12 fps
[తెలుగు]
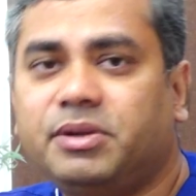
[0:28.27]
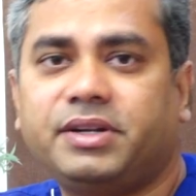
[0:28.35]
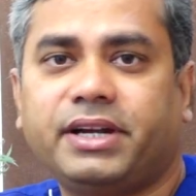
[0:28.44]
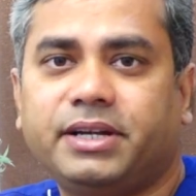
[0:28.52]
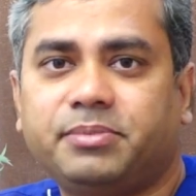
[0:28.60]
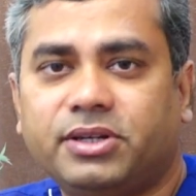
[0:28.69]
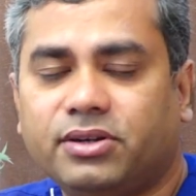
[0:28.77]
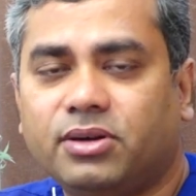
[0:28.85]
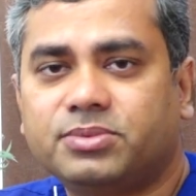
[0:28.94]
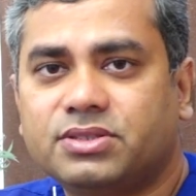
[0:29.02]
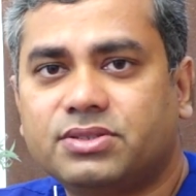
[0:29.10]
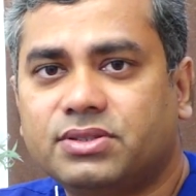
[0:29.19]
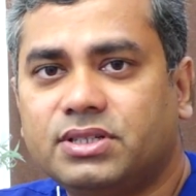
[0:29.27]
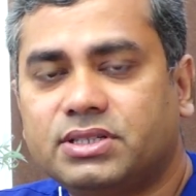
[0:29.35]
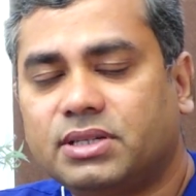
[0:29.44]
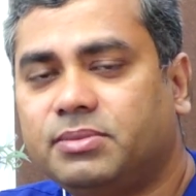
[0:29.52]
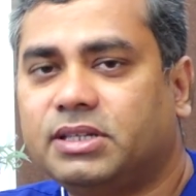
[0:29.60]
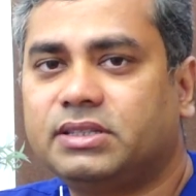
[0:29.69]
ఏమేమి ట్రీట్మెంట్ ఆప్షన్స్
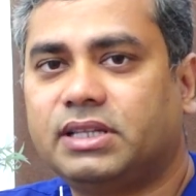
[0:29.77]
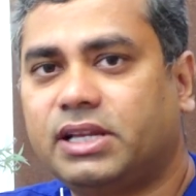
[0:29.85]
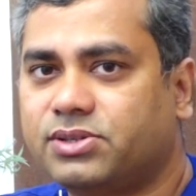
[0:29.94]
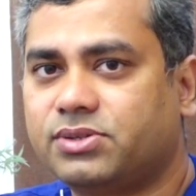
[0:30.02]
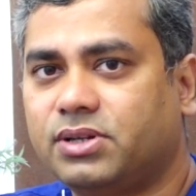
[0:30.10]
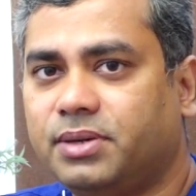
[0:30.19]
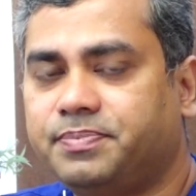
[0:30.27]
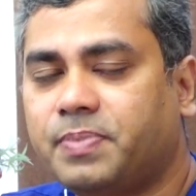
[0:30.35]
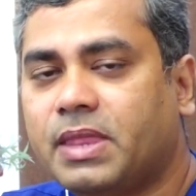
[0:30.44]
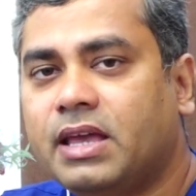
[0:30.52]
గురించి అని మనం తెలుసుకున్నాం